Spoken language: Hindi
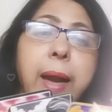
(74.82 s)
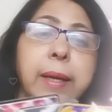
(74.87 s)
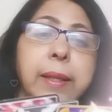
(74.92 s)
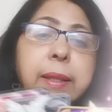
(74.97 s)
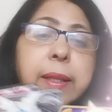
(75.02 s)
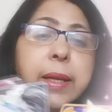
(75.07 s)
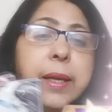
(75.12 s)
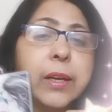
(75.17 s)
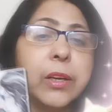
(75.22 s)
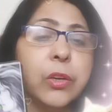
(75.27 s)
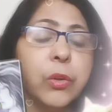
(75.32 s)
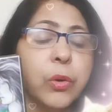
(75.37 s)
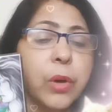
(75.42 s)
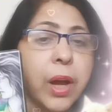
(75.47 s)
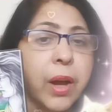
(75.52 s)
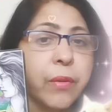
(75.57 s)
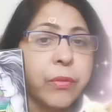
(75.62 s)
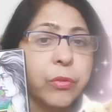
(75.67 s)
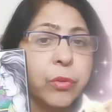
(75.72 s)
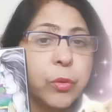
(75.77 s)
एंड देन यू
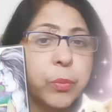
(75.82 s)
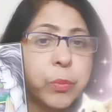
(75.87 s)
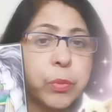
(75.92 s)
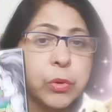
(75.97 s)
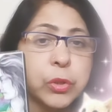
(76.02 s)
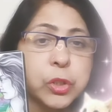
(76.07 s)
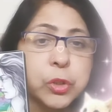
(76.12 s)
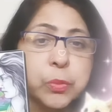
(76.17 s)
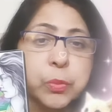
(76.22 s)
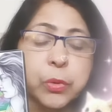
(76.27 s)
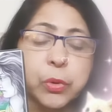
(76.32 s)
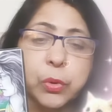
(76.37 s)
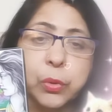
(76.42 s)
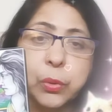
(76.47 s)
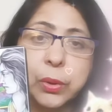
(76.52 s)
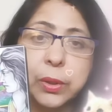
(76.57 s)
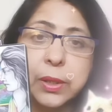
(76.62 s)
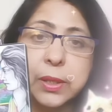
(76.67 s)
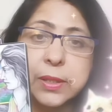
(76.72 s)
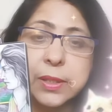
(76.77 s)
हैव टू पोस्टपोन
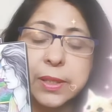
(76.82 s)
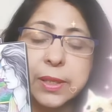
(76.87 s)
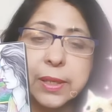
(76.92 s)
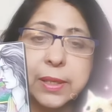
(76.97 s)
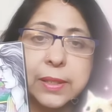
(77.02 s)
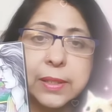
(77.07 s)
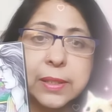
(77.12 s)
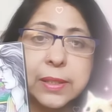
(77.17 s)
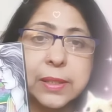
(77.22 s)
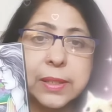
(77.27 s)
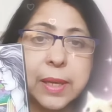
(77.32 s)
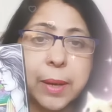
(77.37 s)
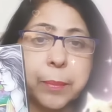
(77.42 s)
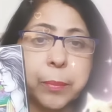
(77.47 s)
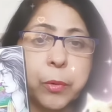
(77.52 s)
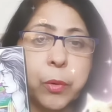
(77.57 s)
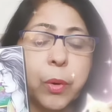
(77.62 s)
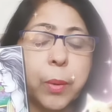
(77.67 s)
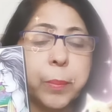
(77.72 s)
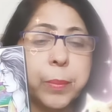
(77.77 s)
योर डिसीजंस
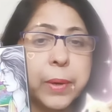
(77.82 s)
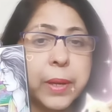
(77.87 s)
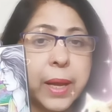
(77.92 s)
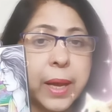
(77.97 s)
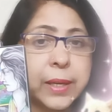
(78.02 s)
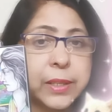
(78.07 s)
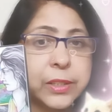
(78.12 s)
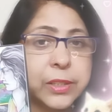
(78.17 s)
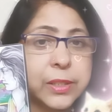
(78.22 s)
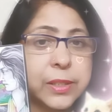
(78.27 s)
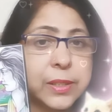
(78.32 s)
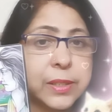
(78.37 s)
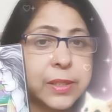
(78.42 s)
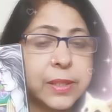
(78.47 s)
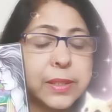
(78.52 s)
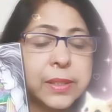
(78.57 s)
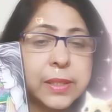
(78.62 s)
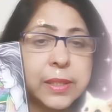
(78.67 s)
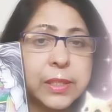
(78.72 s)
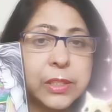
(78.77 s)
आपको अपने एक्शंस
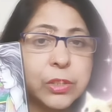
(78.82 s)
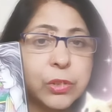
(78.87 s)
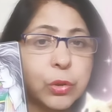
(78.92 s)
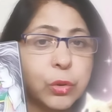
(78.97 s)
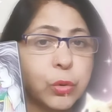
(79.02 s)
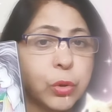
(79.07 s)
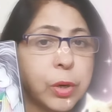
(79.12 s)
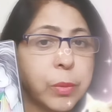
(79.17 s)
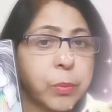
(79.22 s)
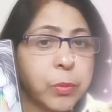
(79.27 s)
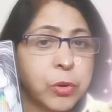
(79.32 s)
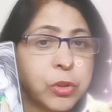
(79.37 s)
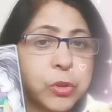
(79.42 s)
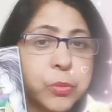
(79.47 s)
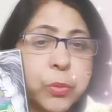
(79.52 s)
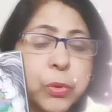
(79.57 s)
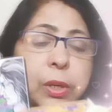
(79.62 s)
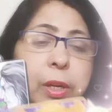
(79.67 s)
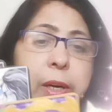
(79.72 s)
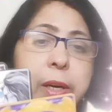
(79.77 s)
डिसीजंस को थोड़ा
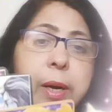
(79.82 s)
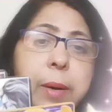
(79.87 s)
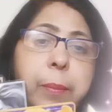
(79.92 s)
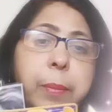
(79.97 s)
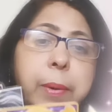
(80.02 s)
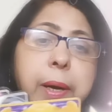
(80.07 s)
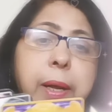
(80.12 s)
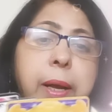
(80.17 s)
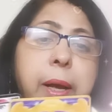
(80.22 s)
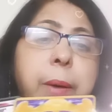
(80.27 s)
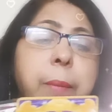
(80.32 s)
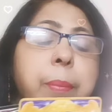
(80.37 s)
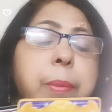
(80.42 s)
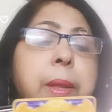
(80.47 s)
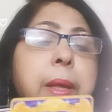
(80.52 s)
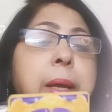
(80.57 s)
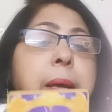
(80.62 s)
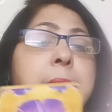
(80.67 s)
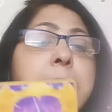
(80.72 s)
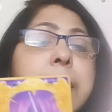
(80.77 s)
पोस्टपोन करना पड़ेगा
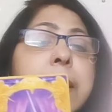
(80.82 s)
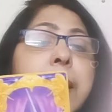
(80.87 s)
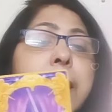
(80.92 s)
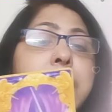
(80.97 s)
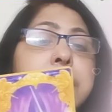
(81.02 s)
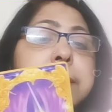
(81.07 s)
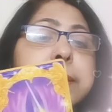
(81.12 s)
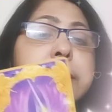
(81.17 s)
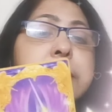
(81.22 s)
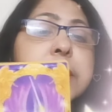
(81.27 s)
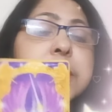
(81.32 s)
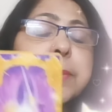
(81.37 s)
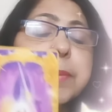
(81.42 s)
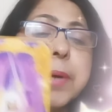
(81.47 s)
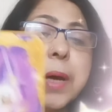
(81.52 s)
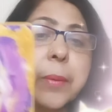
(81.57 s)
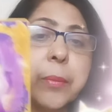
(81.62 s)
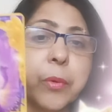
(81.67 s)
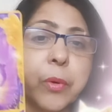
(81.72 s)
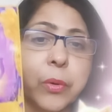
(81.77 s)
एंजल्स
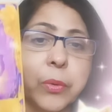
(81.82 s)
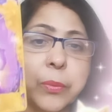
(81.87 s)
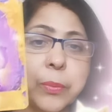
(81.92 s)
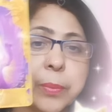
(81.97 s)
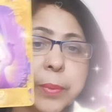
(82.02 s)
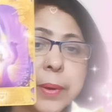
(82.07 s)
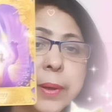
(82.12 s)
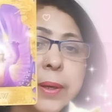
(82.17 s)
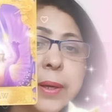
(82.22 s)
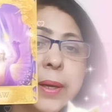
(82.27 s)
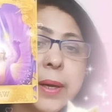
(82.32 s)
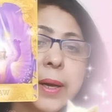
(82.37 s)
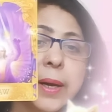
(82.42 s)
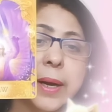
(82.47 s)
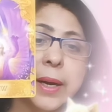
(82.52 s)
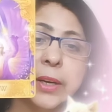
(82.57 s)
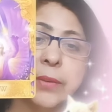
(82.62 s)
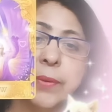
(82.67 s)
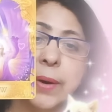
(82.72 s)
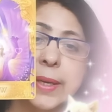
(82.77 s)
भी आपको
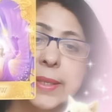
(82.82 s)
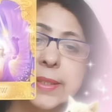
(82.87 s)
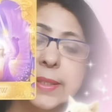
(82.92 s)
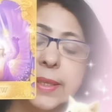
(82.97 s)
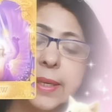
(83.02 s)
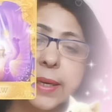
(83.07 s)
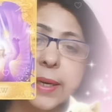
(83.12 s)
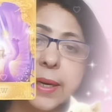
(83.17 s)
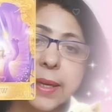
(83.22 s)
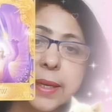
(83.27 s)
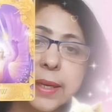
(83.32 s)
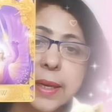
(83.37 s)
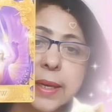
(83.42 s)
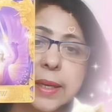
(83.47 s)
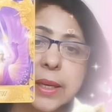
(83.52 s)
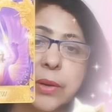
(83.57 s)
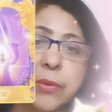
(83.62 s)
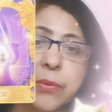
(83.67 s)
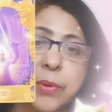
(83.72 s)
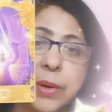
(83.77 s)
एडवाइस कर रही
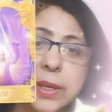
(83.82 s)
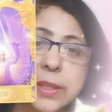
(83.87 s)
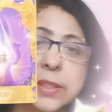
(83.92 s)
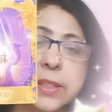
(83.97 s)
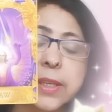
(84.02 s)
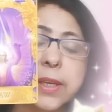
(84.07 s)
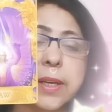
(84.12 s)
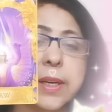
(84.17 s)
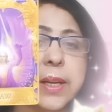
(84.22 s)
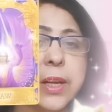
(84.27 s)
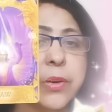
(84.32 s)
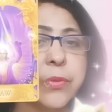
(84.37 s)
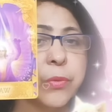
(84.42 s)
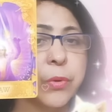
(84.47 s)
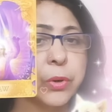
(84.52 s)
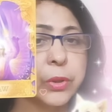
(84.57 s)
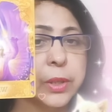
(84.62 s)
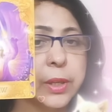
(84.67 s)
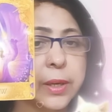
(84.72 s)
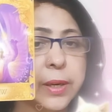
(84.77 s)
हैं कि वेट करिए
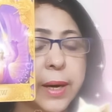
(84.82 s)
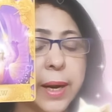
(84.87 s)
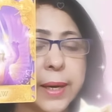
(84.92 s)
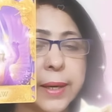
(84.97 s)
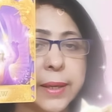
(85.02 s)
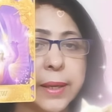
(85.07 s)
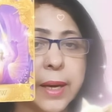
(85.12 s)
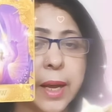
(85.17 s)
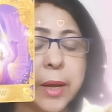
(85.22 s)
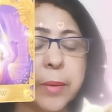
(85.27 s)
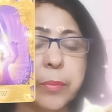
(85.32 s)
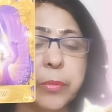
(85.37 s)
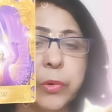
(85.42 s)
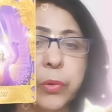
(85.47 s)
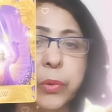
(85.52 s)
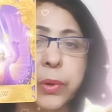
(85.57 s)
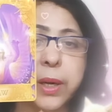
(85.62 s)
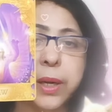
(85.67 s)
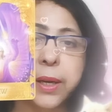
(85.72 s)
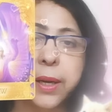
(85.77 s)
फॉर द राइट टाइम
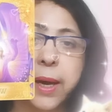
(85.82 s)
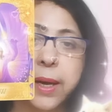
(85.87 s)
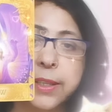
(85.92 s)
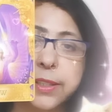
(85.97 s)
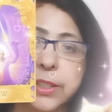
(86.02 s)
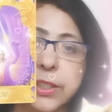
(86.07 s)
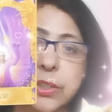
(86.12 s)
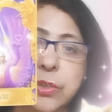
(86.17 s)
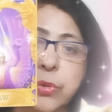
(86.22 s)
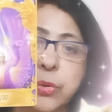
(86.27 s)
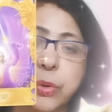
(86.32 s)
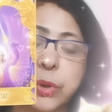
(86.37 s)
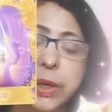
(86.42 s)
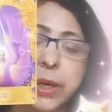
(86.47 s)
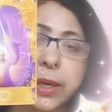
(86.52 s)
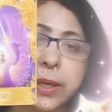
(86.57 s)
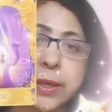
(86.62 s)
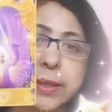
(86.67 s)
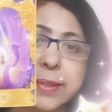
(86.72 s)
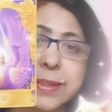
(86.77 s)
टू टेक एक्शन टू
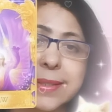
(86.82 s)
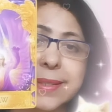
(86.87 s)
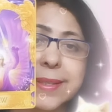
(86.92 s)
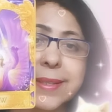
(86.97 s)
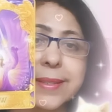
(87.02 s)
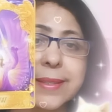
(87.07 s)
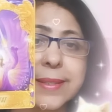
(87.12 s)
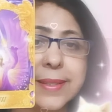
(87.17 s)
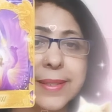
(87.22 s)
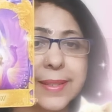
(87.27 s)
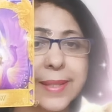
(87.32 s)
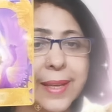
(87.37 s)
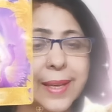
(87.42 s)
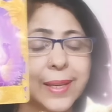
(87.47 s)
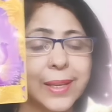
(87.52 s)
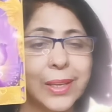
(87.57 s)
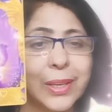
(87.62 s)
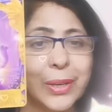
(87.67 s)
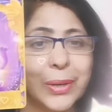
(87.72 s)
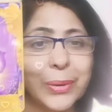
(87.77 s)
टेक डिसीजंस
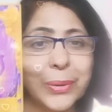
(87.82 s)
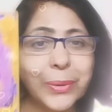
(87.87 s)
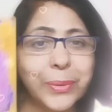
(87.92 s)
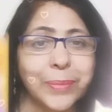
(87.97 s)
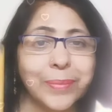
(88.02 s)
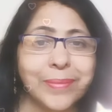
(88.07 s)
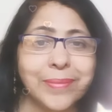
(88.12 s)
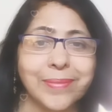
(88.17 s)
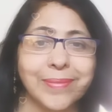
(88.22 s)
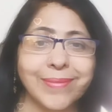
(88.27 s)
थैंक यू